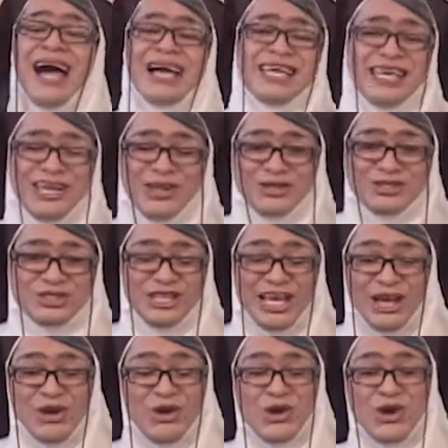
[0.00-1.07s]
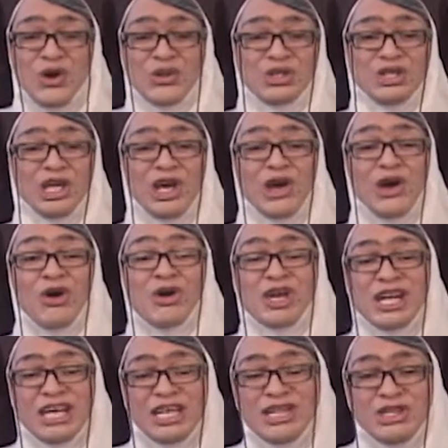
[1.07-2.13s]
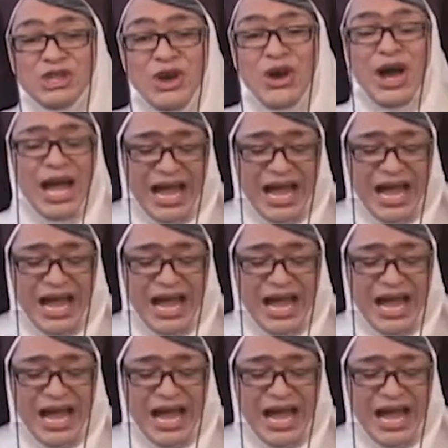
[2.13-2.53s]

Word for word: Aquí los dejo con Teo Lindo.